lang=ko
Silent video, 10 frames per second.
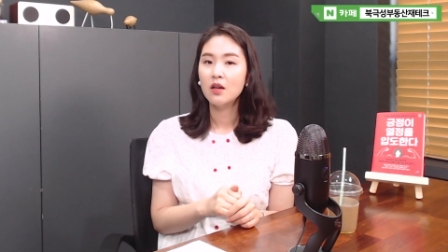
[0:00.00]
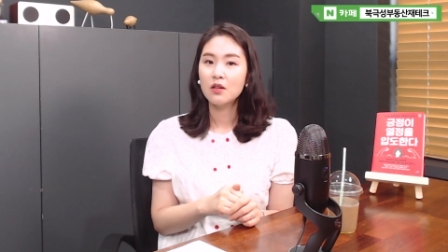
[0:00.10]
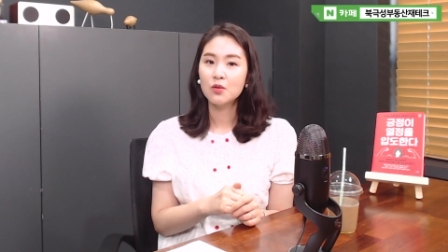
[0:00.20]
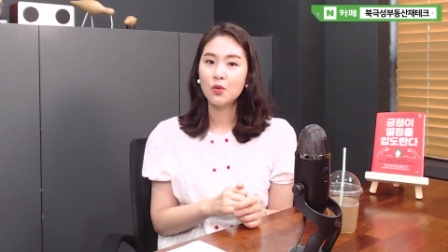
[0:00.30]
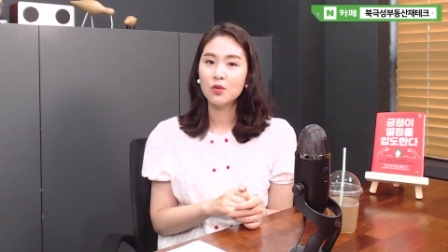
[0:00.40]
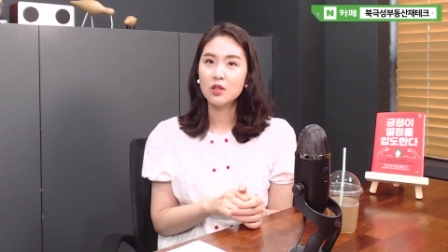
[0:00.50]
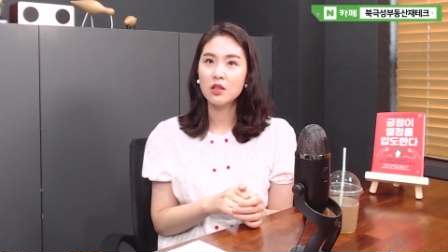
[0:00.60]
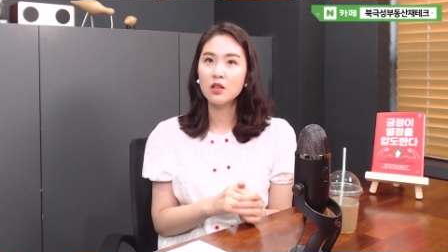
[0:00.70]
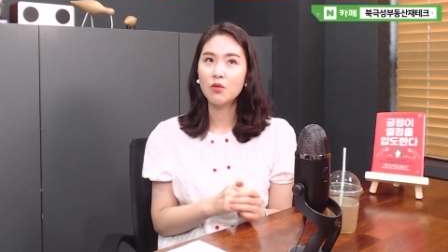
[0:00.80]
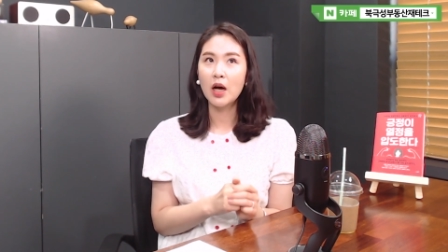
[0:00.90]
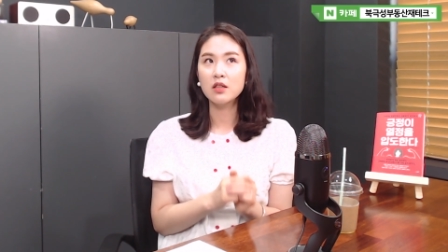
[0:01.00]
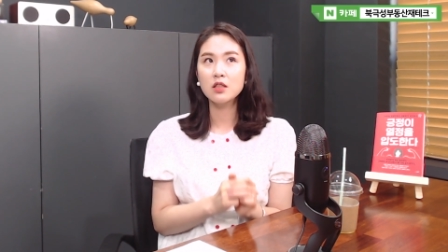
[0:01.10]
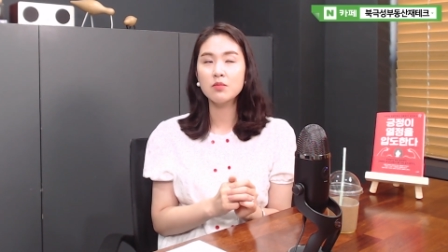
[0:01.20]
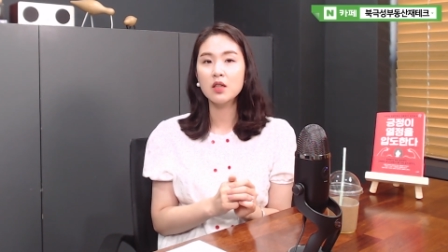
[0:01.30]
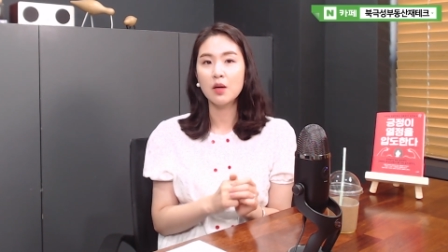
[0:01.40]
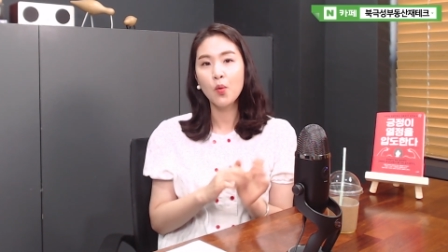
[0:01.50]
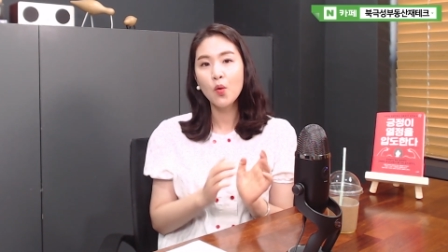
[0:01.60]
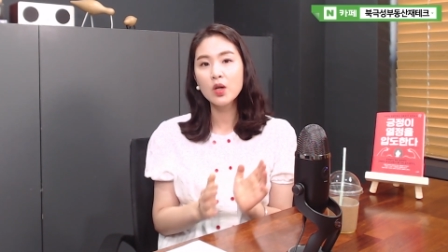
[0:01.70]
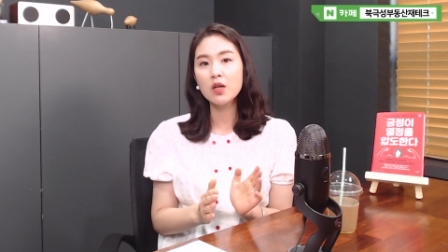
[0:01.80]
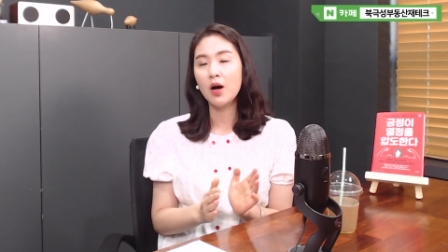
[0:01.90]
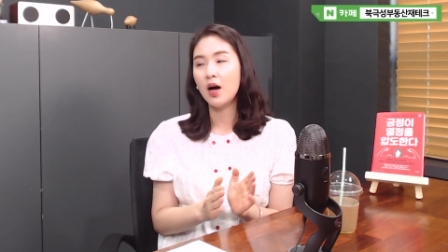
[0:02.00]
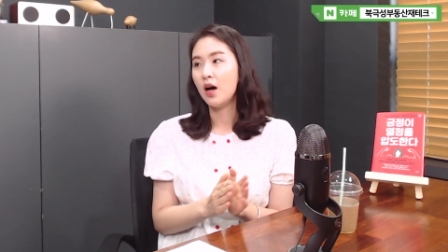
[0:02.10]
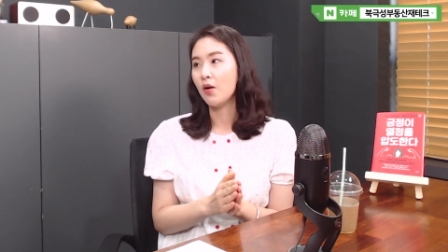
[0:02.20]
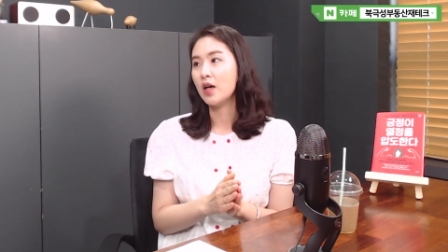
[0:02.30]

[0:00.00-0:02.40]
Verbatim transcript: 그래서 이 관심의 그러니까 포기와